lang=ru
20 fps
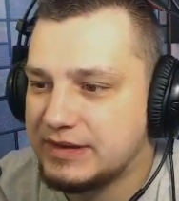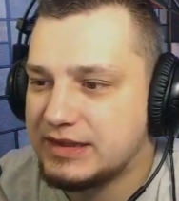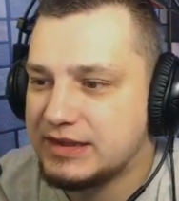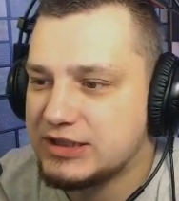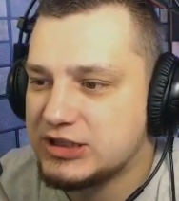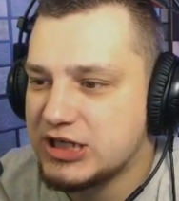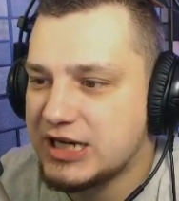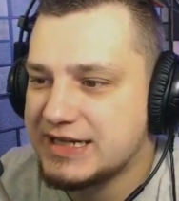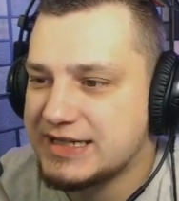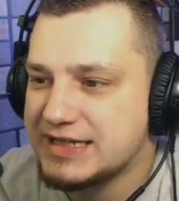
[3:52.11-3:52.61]

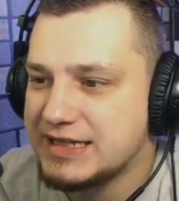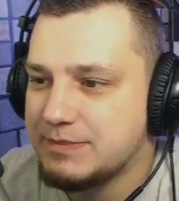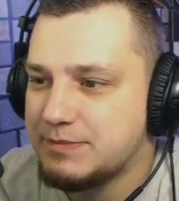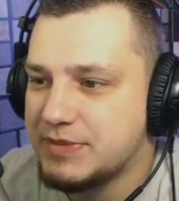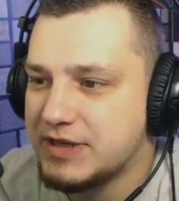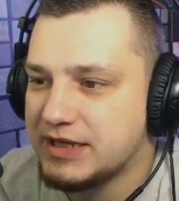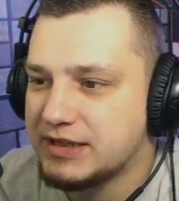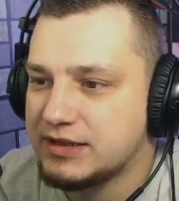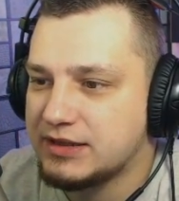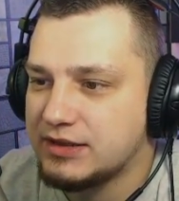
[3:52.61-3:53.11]
частый
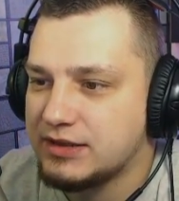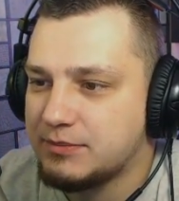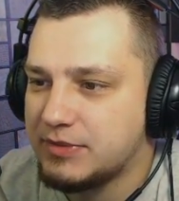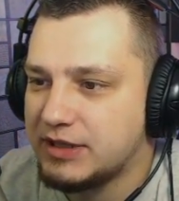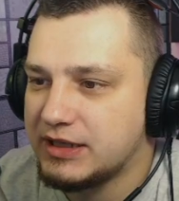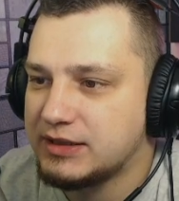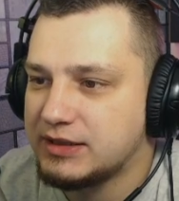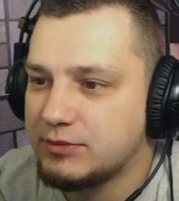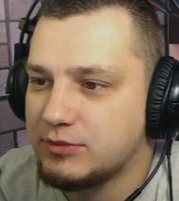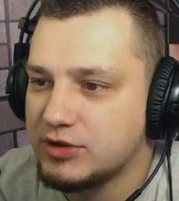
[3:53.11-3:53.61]
пет,
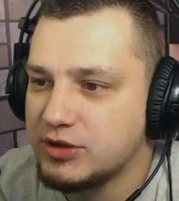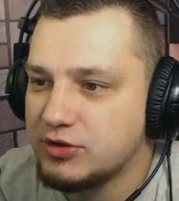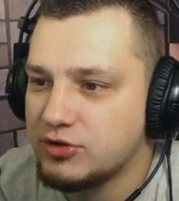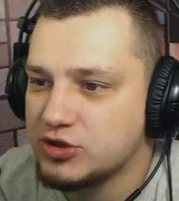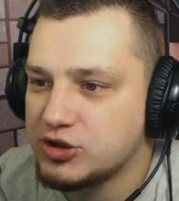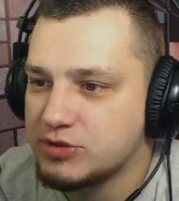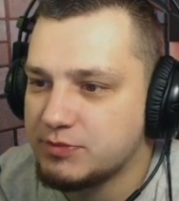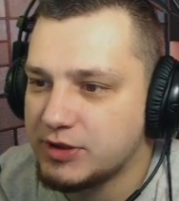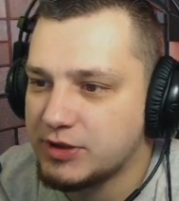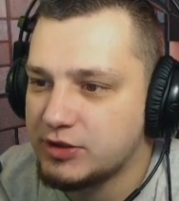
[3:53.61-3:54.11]
поэтому не
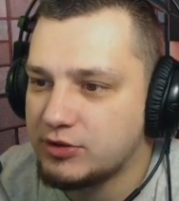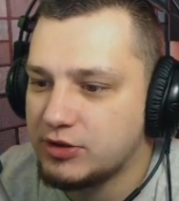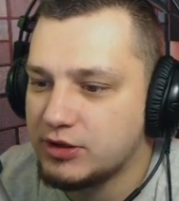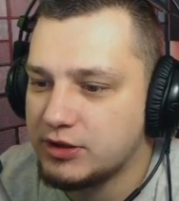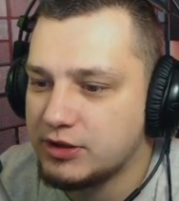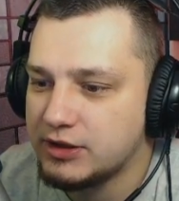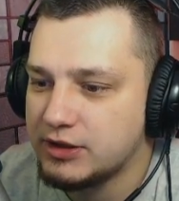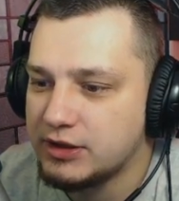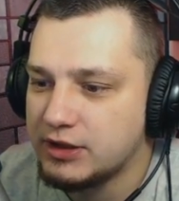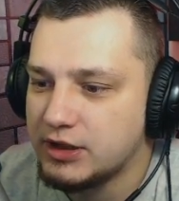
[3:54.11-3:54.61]
очень
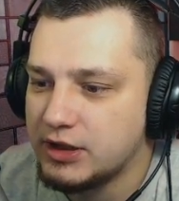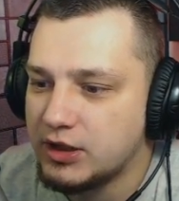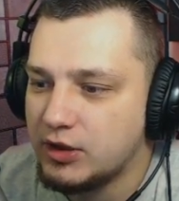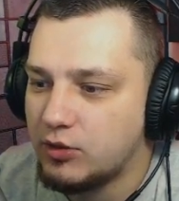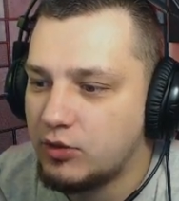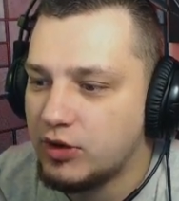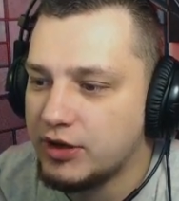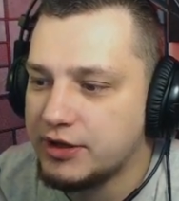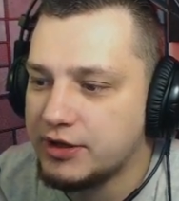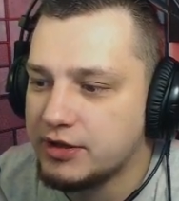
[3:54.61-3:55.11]
прикольно.
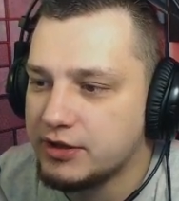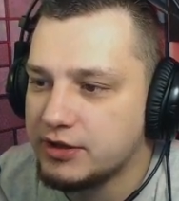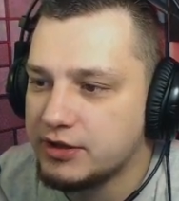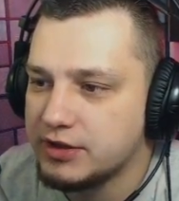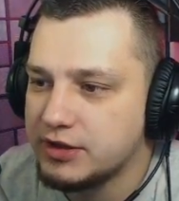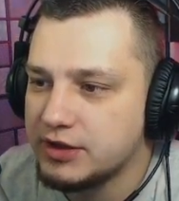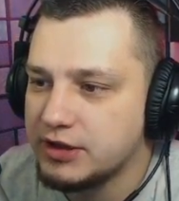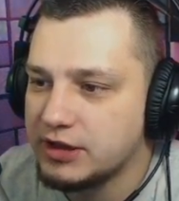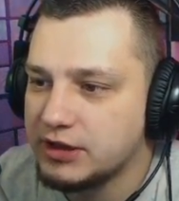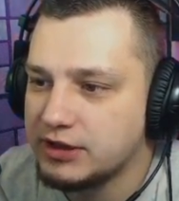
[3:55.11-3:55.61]
Ой,
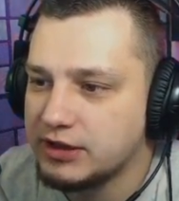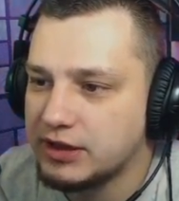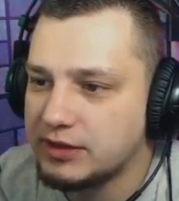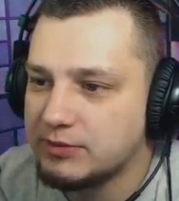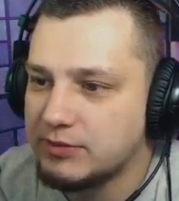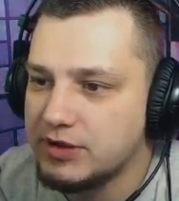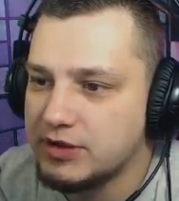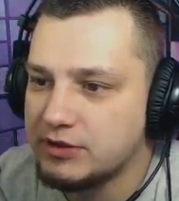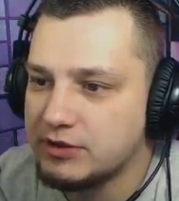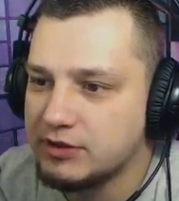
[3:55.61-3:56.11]
я от
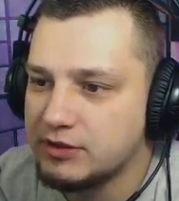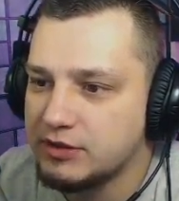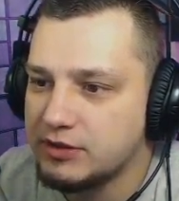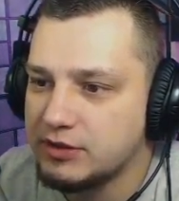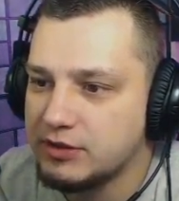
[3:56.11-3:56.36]
отменил.